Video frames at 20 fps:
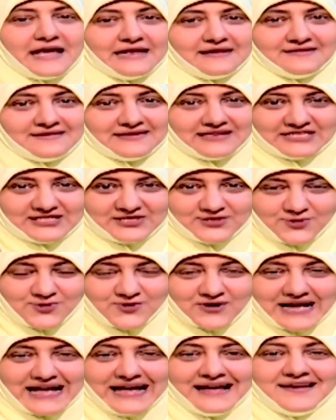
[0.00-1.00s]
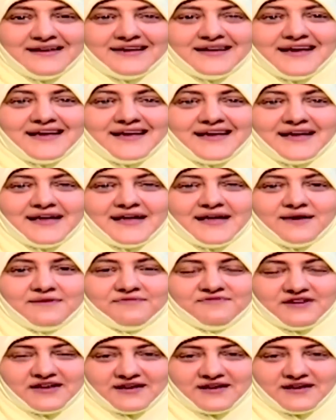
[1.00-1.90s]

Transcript: ان الزوجه آه،